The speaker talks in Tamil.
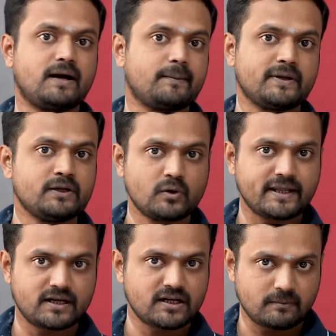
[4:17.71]
அப்படின்னு ஒரு
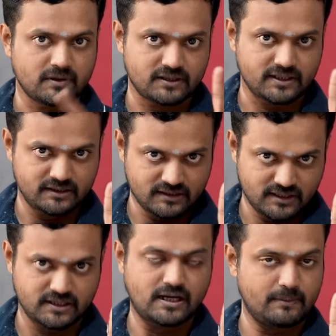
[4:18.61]
எண்ணம் நம்மக்கிட்ட
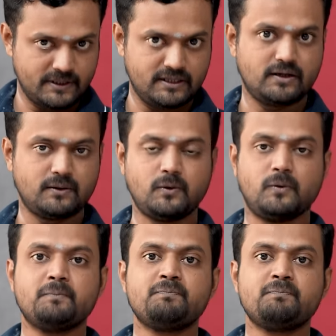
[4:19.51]
இருக்குது அப்படின்னாலோ